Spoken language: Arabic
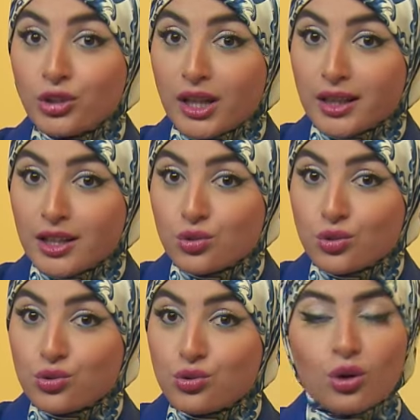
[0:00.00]
مود تاع لي
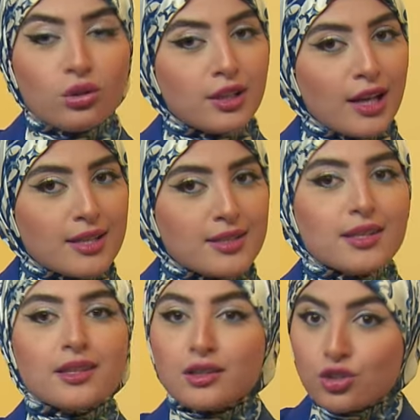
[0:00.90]
شوسور
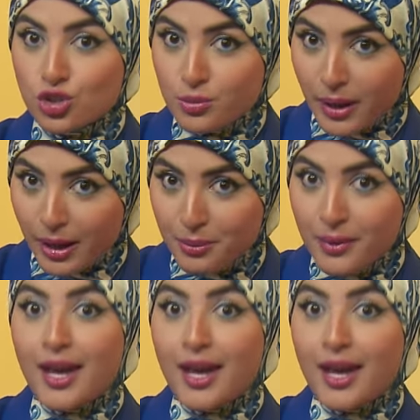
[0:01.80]
كلاسيك شباب